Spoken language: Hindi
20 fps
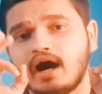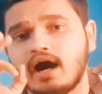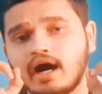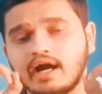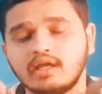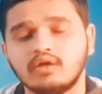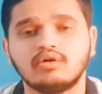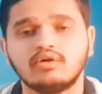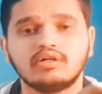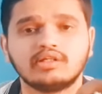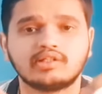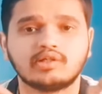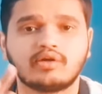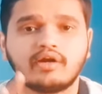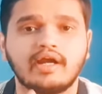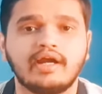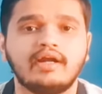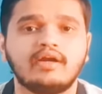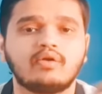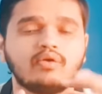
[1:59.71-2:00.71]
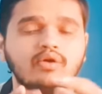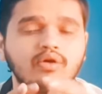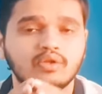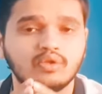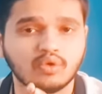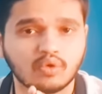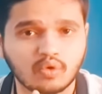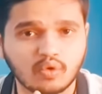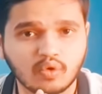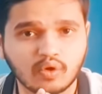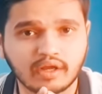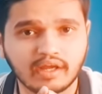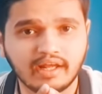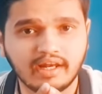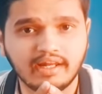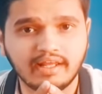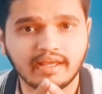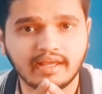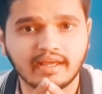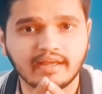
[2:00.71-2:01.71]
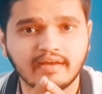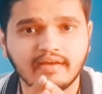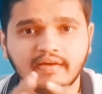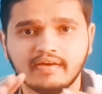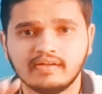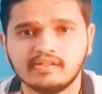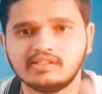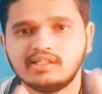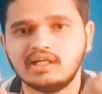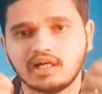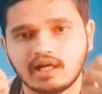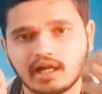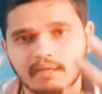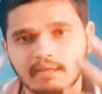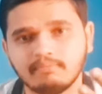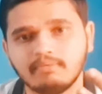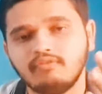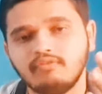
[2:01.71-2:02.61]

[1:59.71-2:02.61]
iOS और एंड्रॉयड दोनों के लिए जिस टाइम